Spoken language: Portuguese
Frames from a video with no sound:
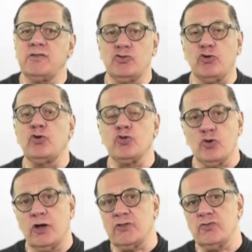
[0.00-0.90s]
se tornou
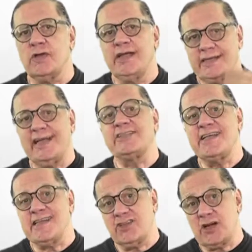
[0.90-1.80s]
sócio da
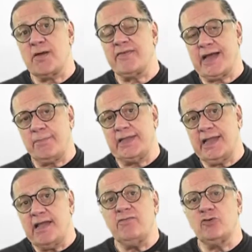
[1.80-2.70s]
agência que se chamava
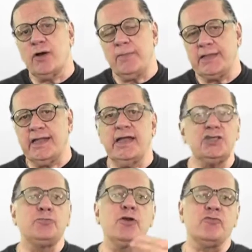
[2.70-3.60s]
KPT e virou APT
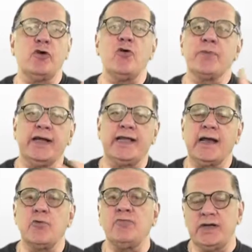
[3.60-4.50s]
e depois foi comprado e
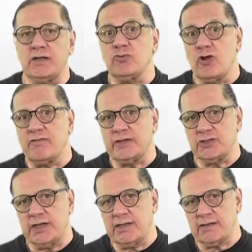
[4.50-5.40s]
acabou virando nova
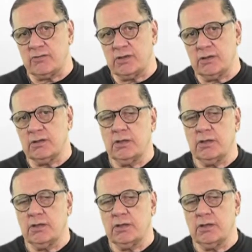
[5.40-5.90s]
agência. Né?